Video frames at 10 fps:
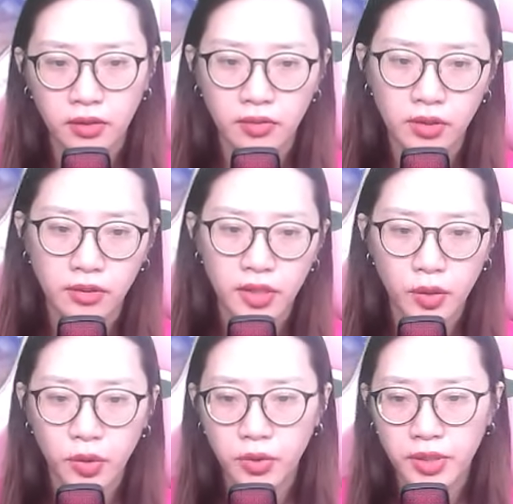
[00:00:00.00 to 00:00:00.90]
Nhưng
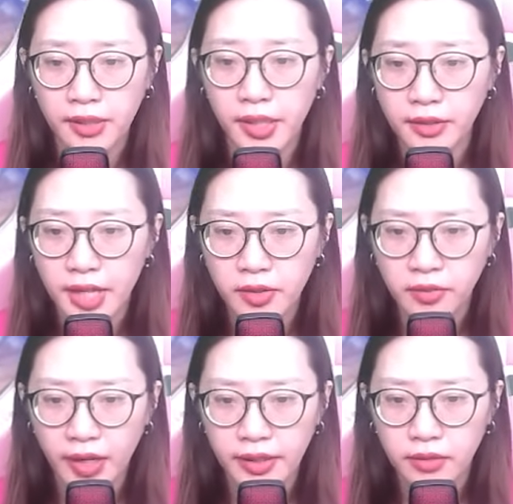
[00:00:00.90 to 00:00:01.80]
nếu đã diễn ra như
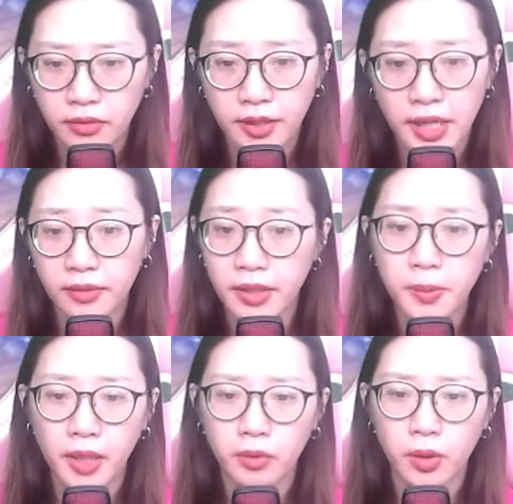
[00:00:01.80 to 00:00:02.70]
vậy thì đành chấp
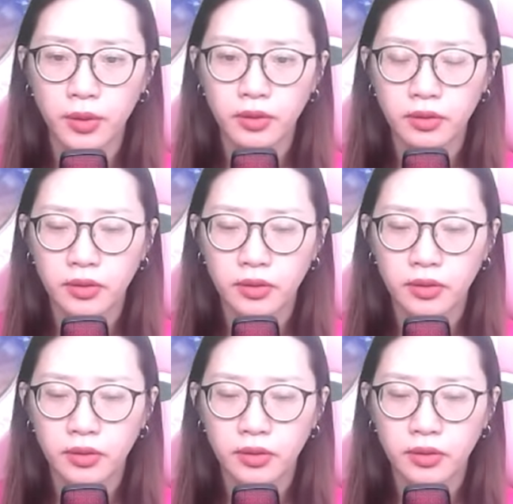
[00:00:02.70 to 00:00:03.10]
nhận thôi.